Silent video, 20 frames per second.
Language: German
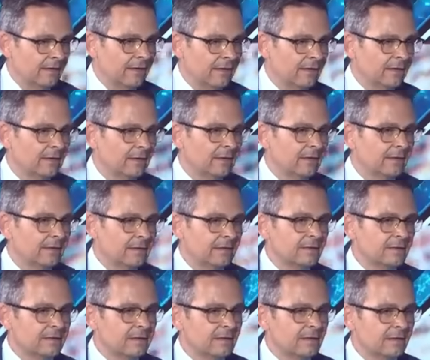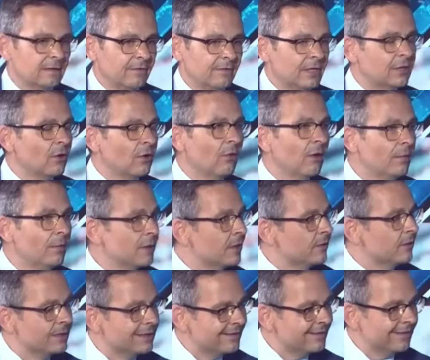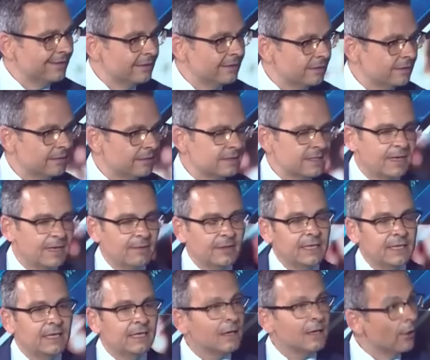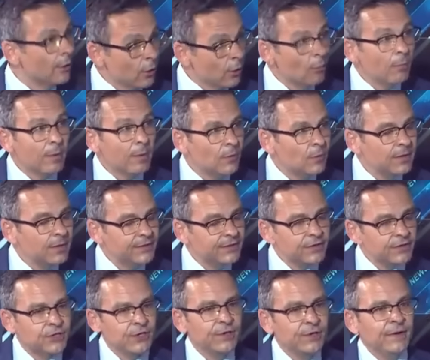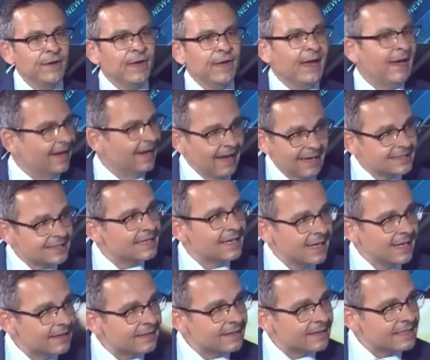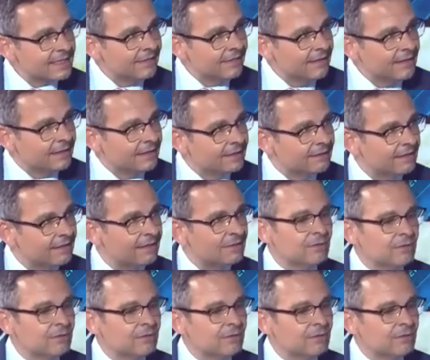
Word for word: denen des äh, Viktor Orban oder denen des Herbert Kickel europapolitisch ein ganz ein anderes Gewicht.